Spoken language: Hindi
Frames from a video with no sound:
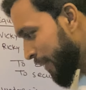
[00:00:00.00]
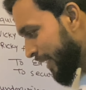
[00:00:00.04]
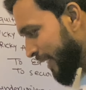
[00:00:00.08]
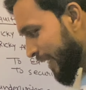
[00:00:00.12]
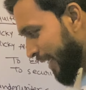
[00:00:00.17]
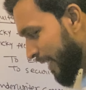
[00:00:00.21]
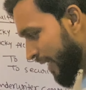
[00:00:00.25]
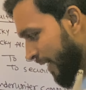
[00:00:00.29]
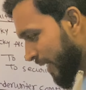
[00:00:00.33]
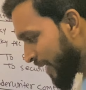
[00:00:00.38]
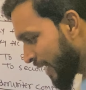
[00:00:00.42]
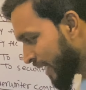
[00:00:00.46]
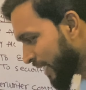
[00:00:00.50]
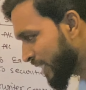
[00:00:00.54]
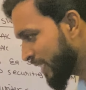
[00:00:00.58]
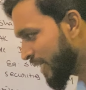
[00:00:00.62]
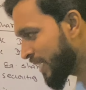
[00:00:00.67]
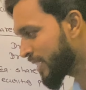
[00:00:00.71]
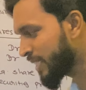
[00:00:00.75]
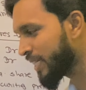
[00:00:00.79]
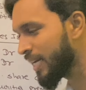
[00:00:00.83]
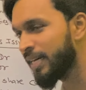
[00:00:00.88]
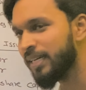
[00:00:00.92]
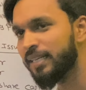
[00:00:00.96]
पर एक लाख
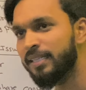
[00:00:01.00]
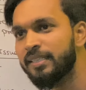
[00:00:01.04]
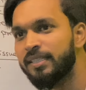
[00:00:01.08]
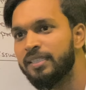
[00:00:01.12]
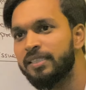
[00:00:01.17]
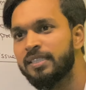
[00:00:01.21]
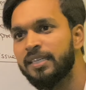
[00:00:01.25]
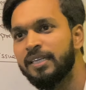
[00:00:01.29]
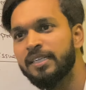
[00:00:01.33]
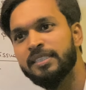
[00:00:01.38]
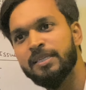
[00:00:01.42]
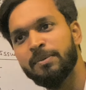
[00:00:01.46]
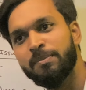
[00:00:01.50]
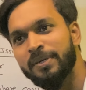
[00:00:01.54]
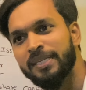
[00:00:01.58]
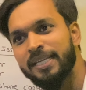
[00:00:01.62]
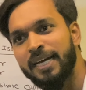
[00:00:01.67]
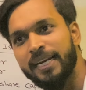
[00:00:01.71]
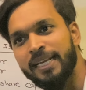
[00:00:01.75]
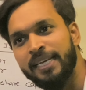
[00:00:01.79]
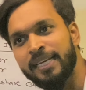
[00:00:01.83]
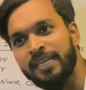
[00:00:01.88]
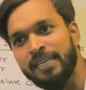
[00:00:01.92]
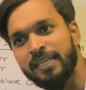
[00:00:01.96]
शेयर का इसने
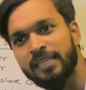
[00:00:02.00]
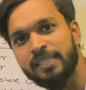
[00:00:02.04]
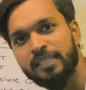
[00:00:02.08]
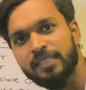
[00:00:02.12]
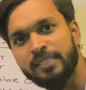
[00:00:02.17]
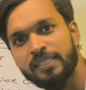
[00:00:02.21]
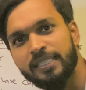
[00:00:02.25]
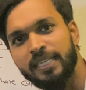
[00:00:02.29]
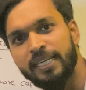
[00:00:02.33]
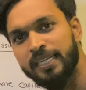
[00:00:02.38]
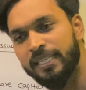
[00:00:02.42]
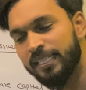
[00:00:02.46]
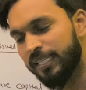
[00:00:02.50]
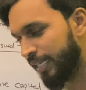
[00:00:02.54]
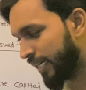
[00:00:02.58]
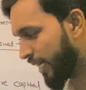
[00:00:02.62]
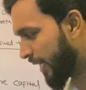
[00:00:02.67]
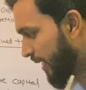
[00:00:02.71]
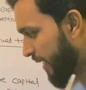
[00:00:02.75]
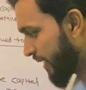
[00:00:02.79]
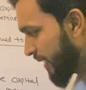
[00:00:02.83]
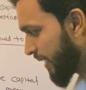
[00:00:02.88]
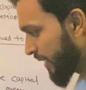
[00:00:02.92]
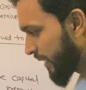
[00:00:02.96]
जिम्मेदारी दे
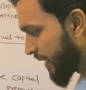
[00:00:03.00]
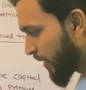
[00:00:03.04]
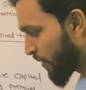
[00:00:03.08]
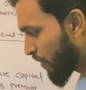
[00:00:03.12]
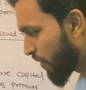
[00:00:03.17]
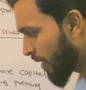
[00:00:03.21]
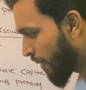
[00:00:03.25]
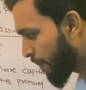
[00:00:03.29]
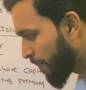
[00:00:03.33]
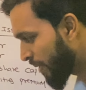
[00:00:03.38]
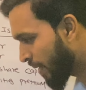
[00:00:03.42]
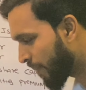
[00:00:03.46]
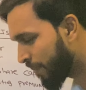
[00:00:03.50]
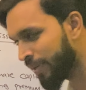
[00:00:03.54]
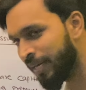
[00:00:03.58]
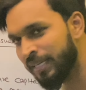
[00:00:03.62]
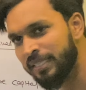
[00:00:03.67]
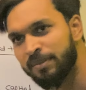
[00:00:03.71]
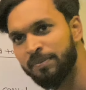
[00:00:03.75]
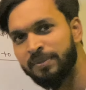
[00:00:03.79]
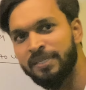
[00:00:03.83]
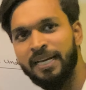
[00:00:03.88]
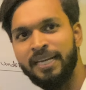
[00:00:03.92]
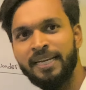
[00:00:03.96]
दिया ये तीनों ने अपना अपना
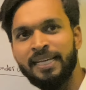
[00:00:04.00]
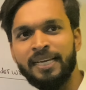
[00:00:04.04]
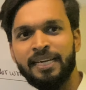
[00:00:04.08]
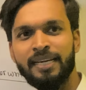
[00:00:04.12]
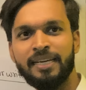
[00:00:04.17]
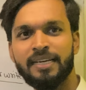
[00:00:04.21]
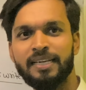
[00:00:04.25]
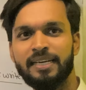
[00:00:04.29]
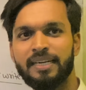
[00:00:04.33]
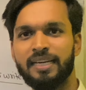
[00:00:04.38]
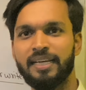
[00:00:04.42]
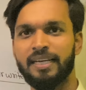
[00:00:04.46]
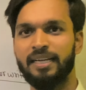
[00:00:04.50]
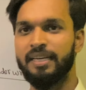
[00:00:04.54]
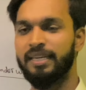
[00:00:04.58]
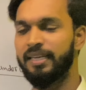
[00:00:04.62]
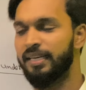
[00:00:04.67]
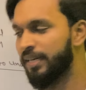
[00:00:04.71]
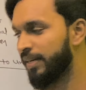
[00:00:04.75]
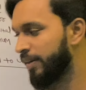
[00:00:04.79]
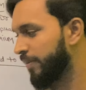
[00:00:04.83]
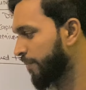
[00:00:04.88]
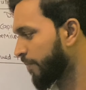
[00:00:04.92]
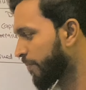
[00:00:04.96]
जिम्मेदारी ले
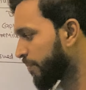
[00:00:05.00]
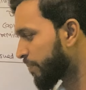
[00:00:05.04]
लिया